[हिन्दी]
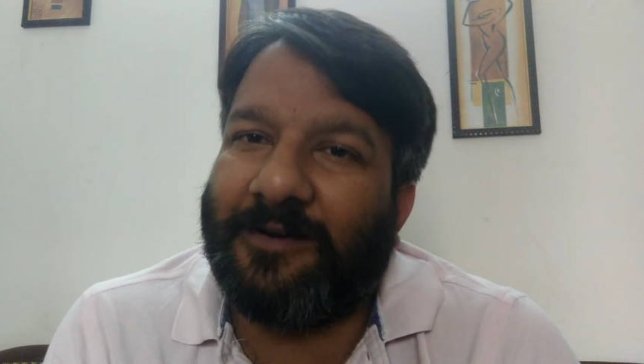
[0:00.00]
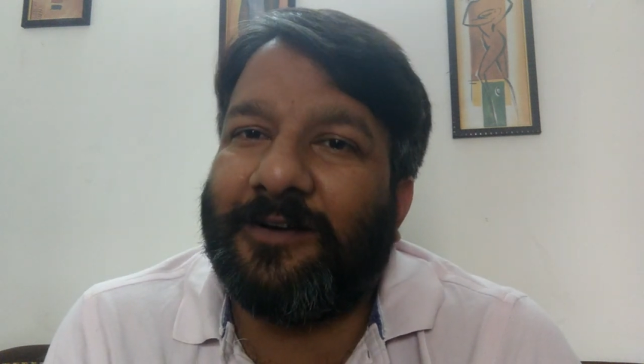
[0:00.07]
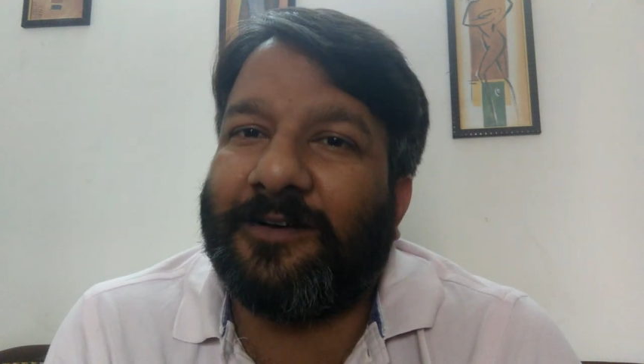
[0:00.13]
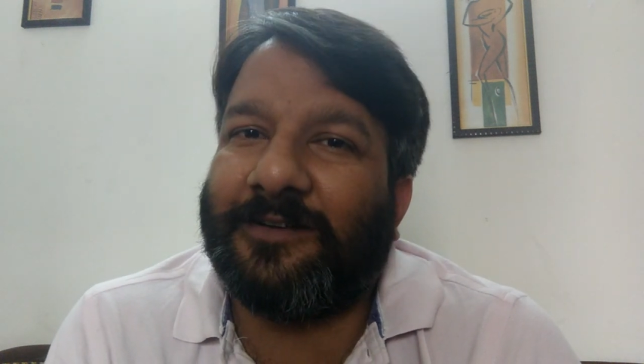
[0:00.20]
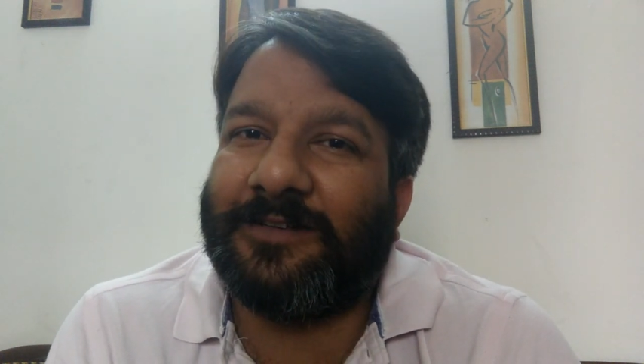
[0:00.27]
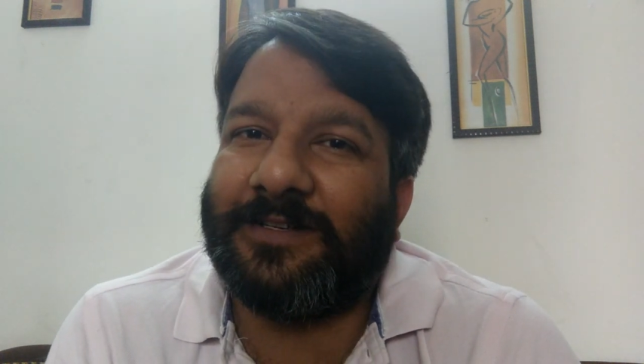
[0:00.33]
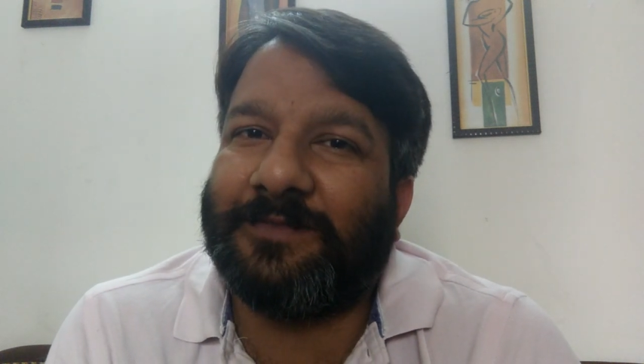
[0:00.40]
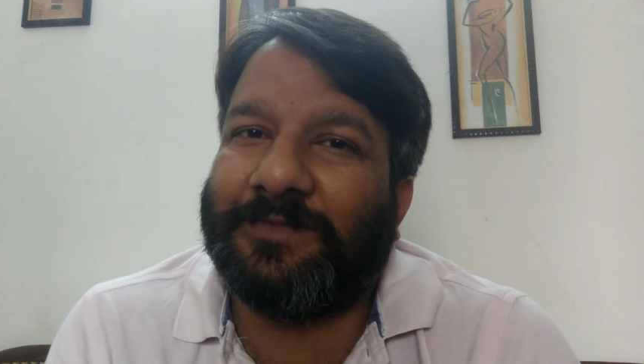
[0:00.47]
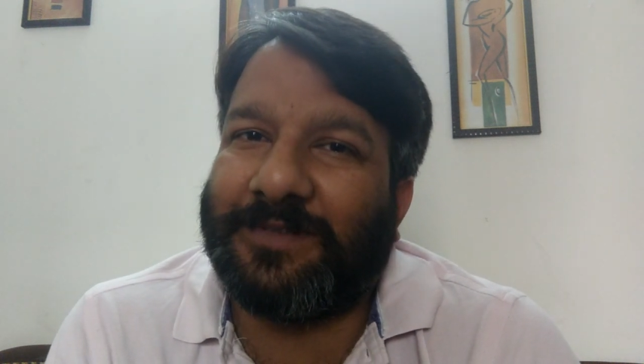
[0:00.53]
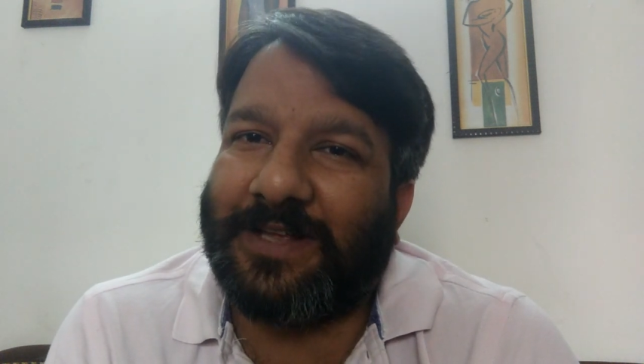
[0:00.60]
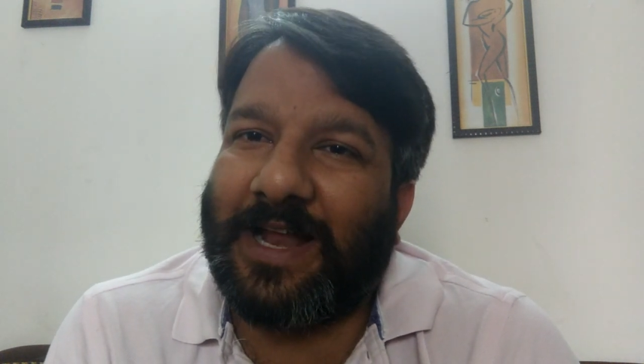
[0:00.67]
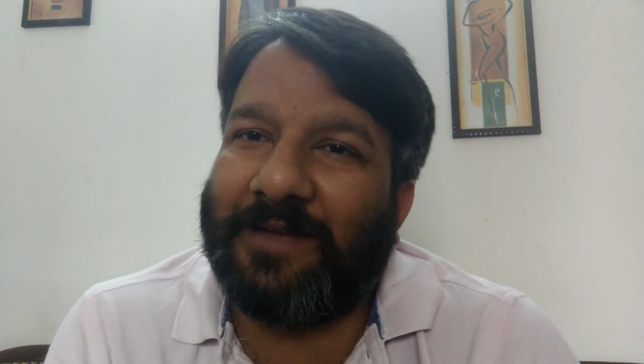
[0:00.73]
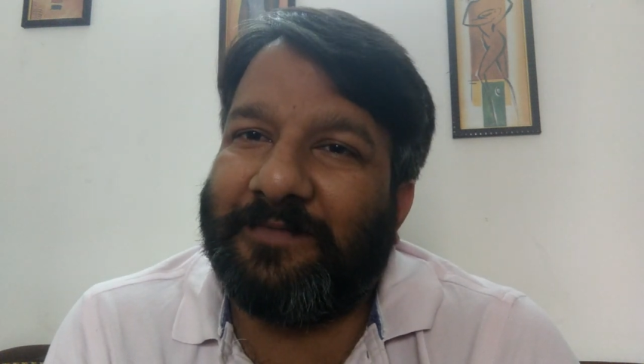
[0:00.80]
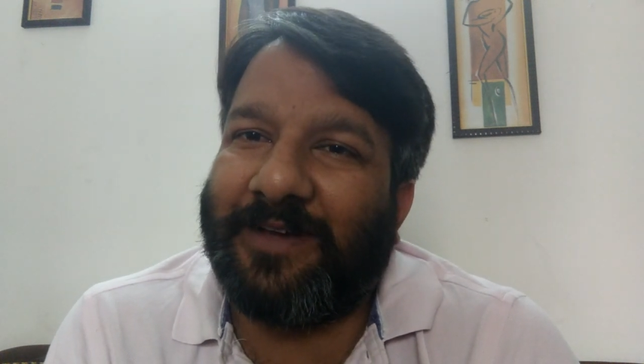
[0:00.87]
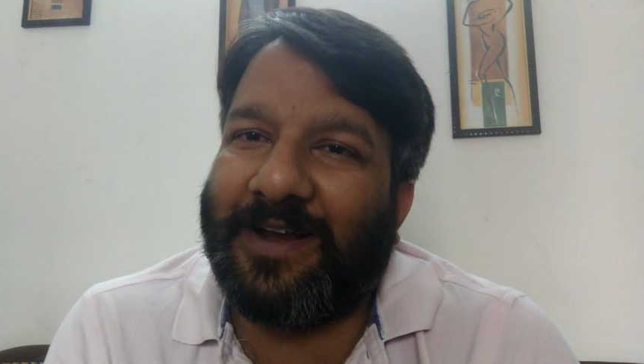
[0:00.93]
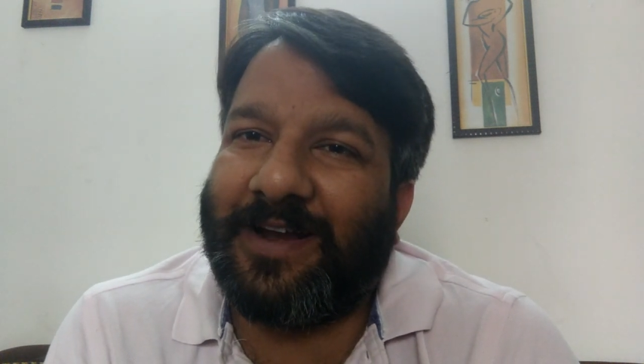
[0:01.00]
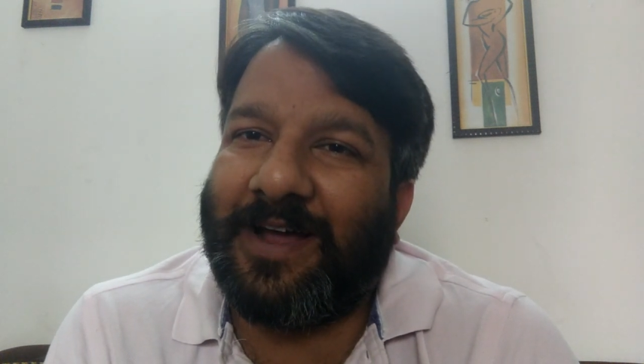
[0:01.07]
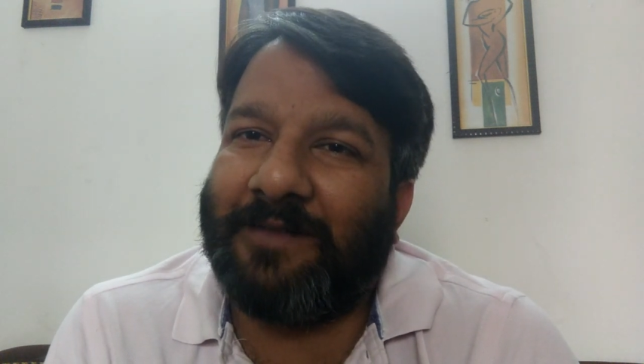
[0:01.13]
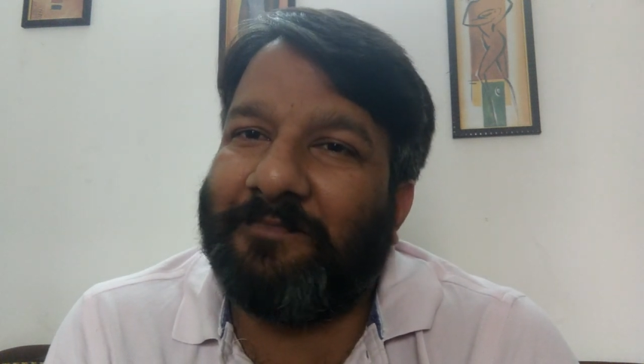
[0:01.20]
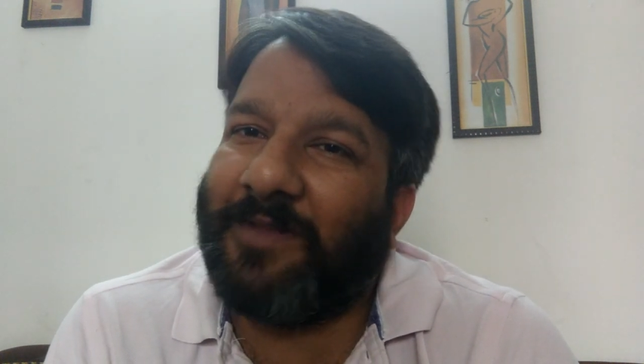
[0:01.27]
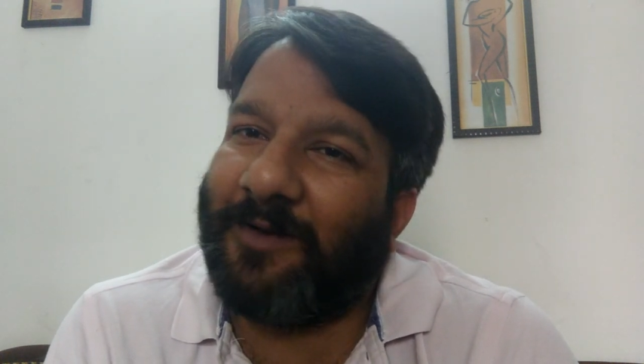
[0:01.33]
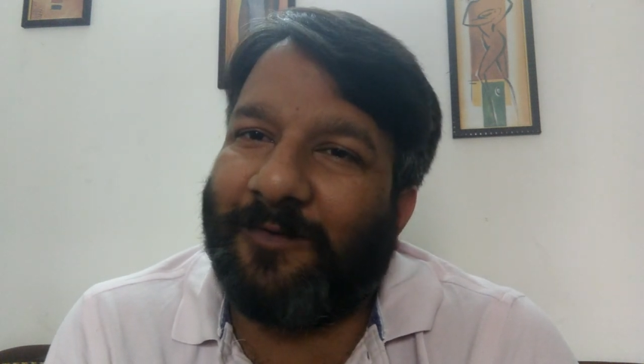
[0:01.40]
और सब्सक्राइब
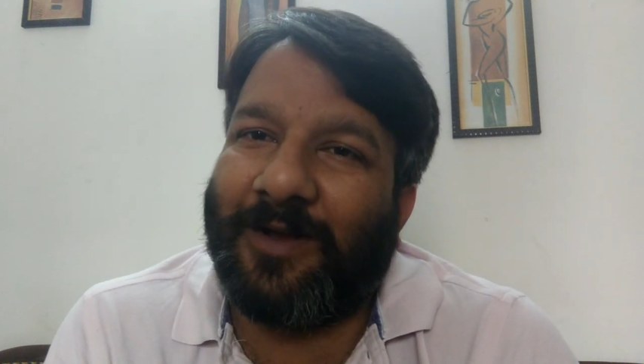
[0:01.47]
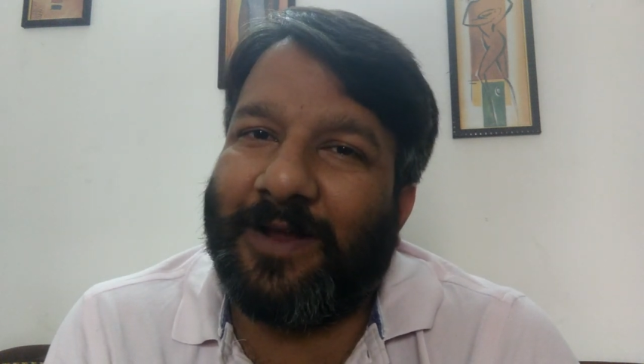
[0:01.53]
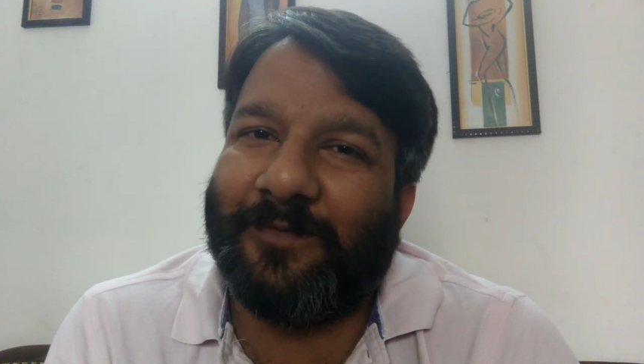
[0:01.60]
करना बिल्कुल